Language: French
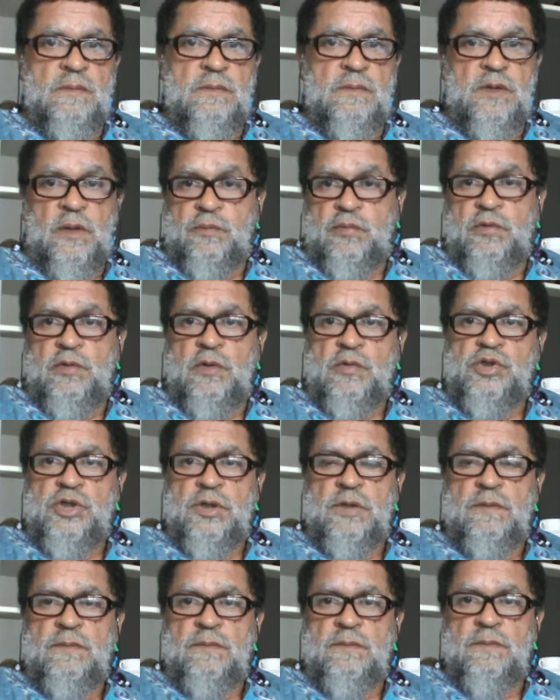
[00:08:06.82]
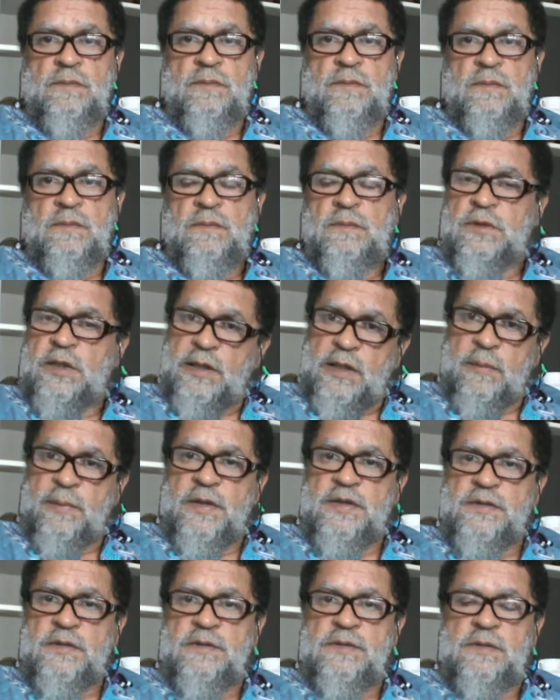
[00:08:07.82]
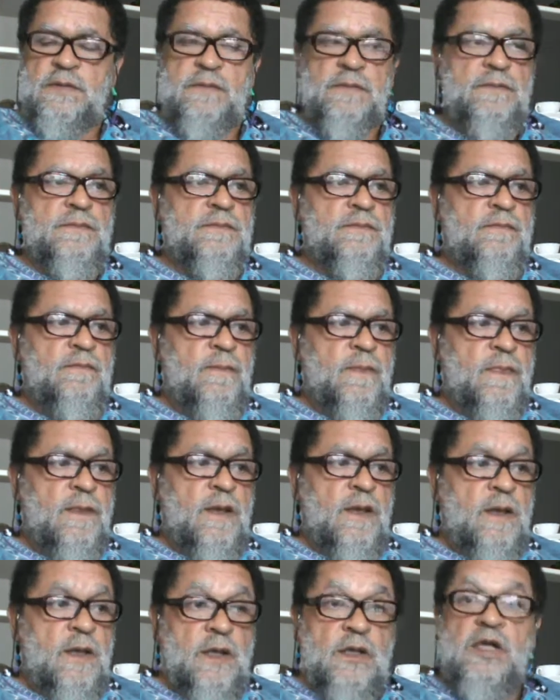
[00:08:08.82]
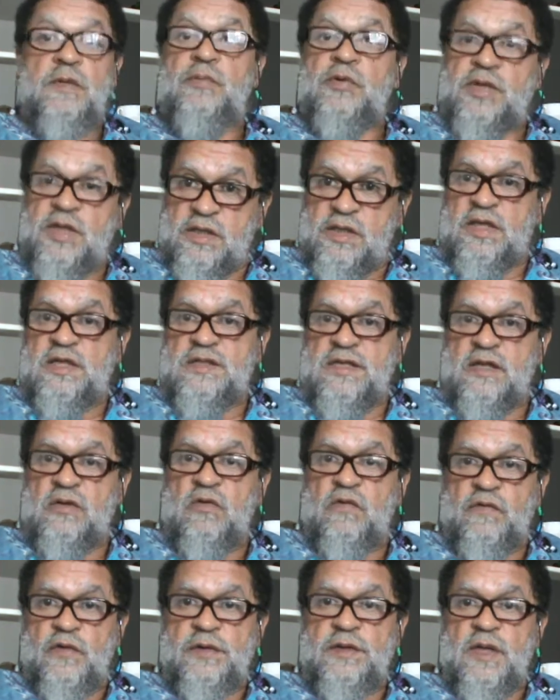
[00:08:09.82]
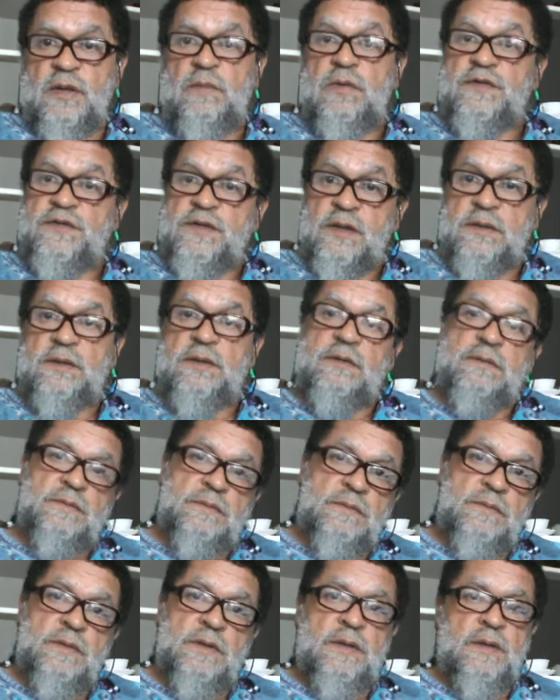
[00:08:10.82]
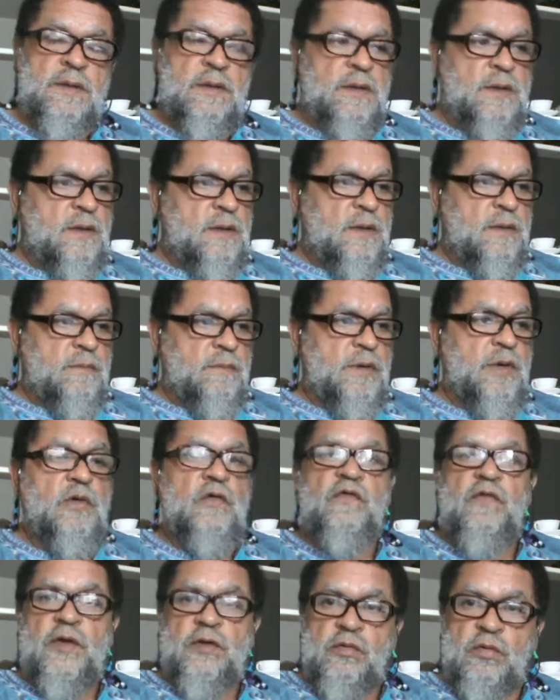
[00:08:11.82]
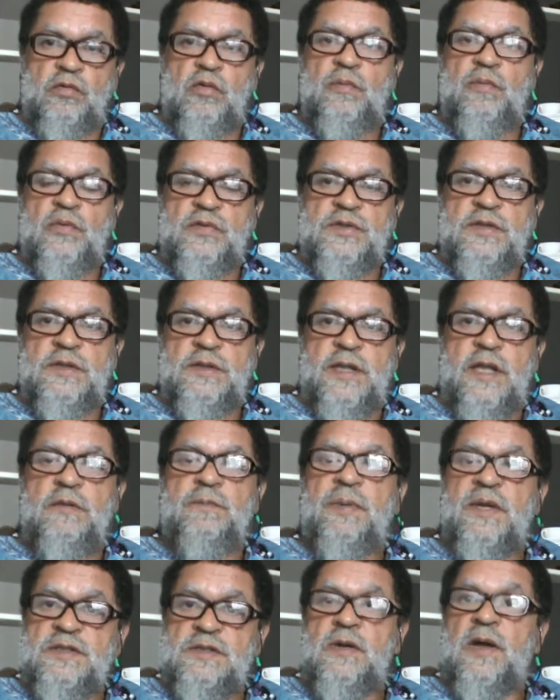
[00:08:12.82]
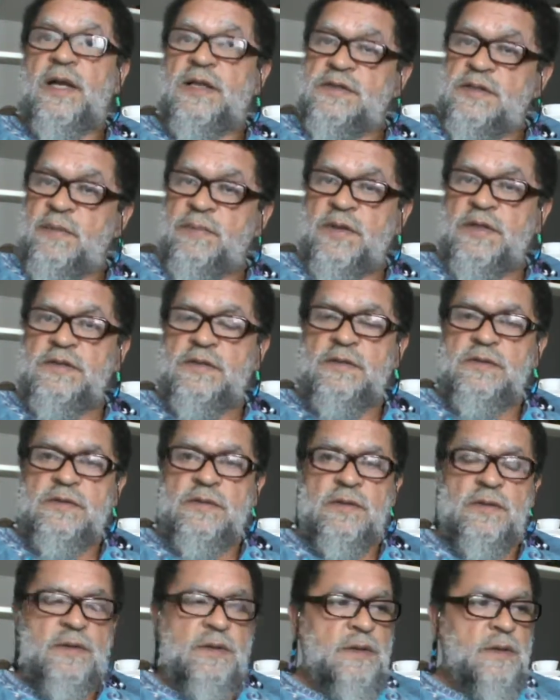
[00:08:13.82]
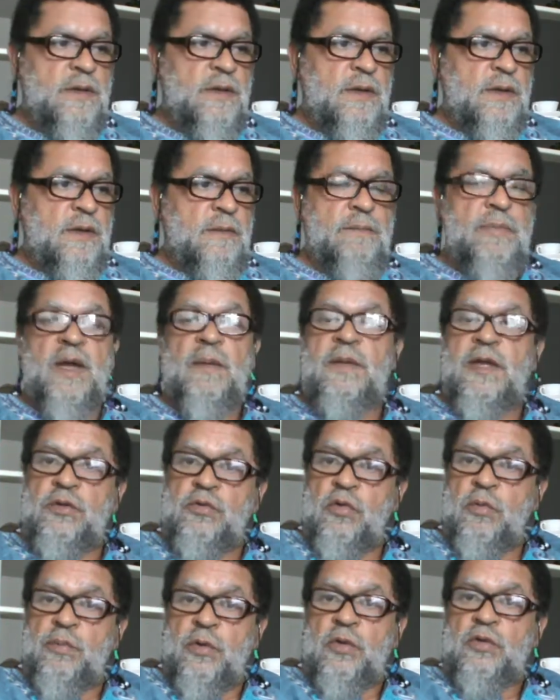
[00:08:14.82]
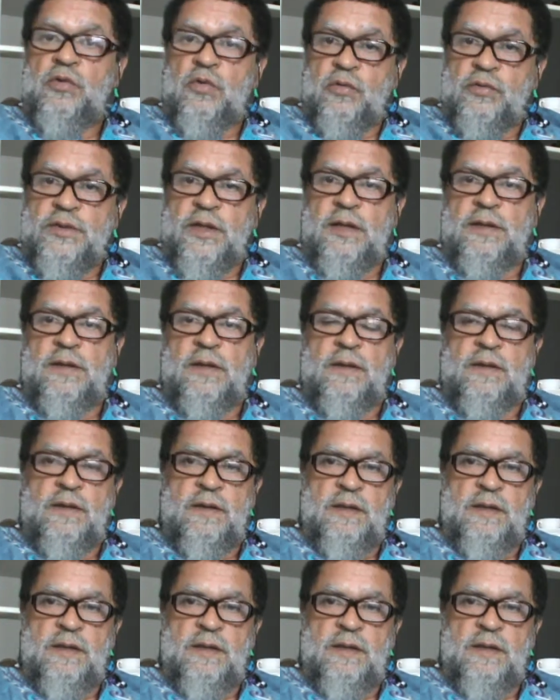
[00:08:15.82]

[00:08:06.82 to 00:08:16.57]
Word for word: il n'y a plus de danger. Il y a de la présence. Qui peut être très inconfortable, certes. Mais le fait de poser, d'être présent à sa présence, permet de prendre contact